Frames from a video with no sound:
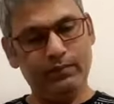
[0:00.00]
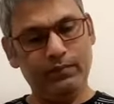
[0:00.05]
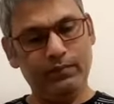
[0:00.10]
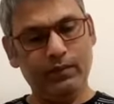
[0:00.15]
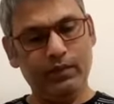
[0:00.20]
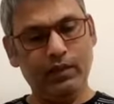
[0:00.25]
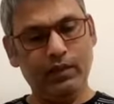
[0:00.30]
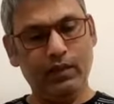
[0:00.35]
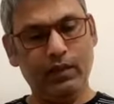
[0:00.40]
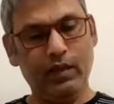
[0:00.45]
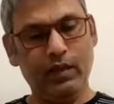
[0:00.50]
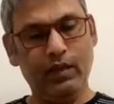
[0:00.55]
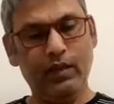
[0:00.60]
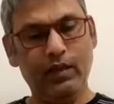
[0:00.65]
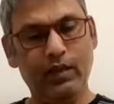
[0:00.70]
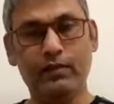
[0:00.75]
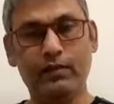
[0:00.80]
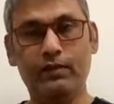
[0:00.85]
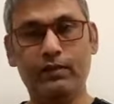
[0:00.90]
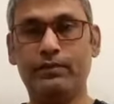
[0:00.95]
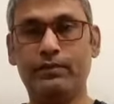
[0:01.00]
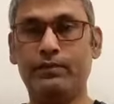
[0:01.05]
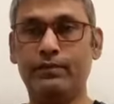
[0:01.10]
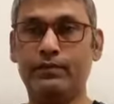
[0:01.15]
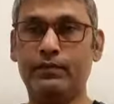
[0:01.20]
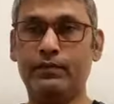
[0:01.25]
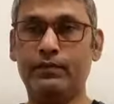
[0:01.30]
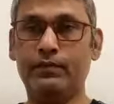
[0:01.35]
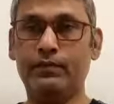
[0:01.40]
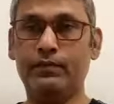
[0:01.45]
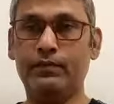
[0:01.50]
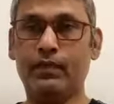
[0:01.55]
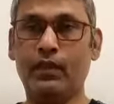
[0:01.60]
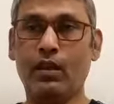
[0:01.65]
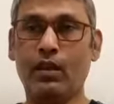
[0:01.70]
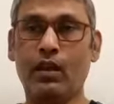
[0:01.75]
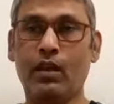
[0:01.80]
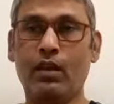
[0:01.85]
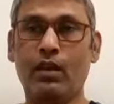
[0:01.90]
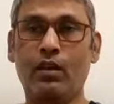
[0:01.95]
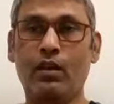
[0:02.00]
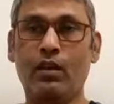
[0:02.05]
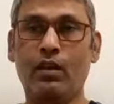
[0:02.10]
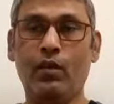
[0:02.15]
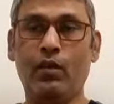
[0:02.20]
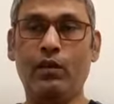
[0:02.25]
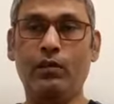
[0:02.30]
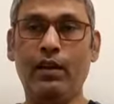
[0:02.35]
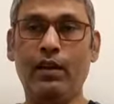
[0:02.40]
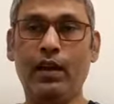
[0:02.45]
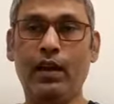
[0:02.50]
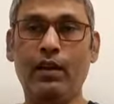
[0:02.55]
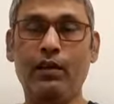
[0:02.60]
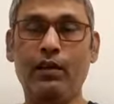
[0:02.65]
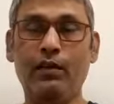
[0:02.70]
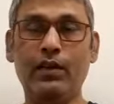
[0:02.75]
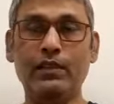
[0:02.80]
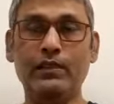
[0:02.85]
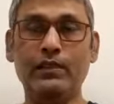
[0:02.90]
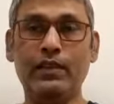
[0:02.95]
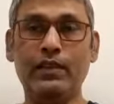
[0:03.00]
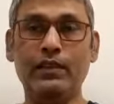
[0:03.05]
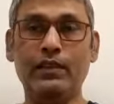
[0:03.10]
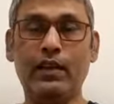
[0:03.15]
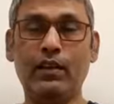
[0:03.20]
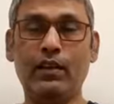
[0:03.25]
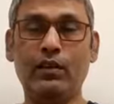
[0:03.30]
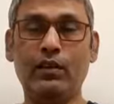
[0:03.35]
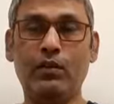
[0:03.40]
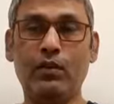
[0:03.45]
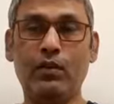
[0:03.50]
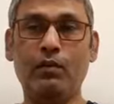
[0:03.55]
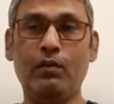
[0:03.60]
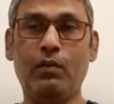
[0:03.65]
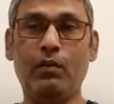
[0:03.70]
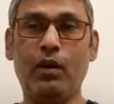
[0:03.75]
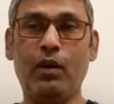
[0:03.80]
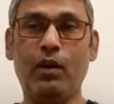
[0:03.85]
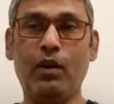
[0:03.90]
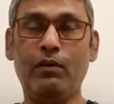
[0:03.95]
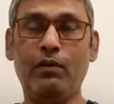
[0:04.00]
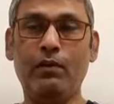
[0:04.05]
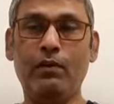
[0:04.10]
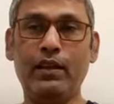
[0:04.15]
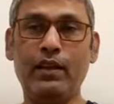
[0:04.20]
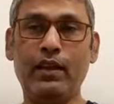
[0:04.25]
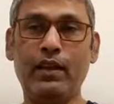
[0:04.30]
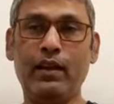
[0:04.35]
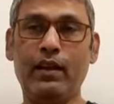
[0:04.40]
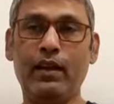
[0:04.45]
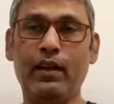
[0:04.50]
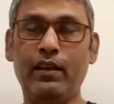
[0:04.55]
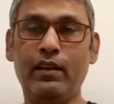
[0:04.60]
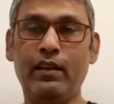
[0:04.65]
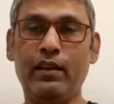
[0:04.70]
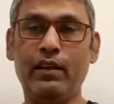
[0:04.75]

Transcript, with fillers: हाँ वही मैं कह रहा हूँ वेस्ट इंडीज अगर थोड़ी बॉलिंग बेहतर कर लेता